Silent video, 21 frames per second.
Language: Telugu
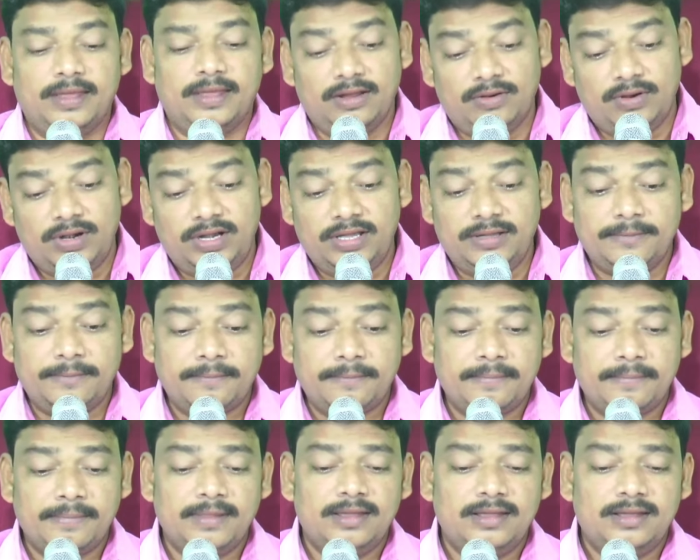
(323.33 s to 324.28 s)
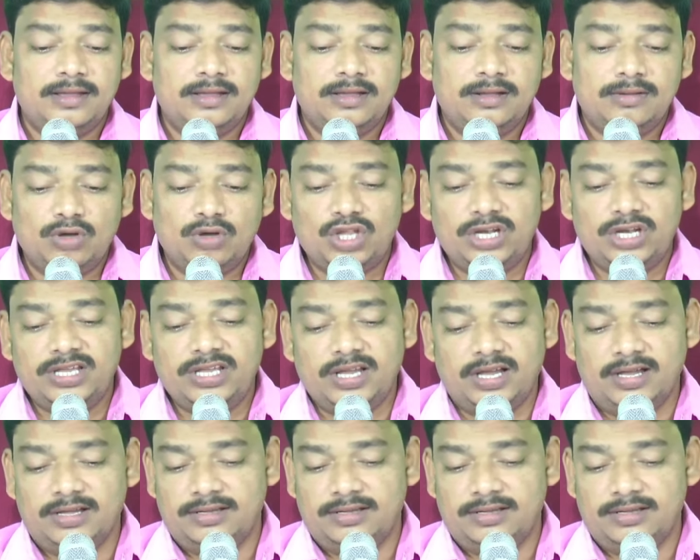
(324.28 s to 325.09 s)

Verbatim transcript: ఏమండి మొదటిగా